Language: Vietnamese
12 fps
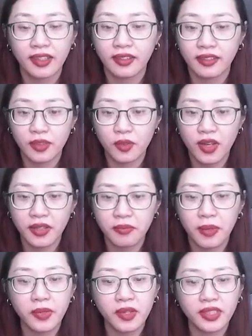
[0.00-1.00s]
Đừng quên
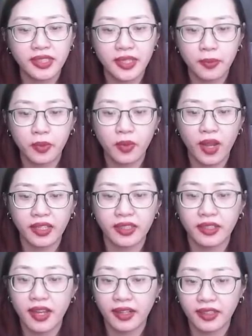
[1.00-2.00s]
bấm nút subscribe,
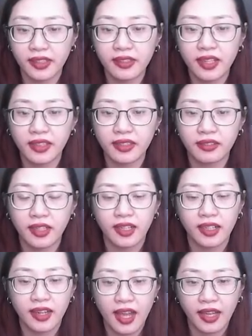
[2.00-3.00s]
đăng ký kênh,
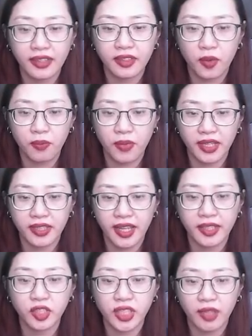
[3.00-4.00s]
like, comment
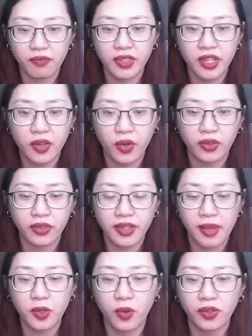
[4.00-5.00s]
and share video
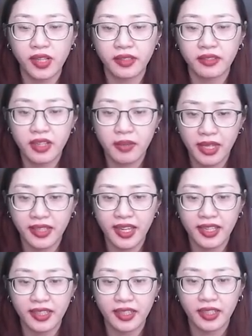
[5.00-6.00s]
để ủng hộ kênh các bạn nhé.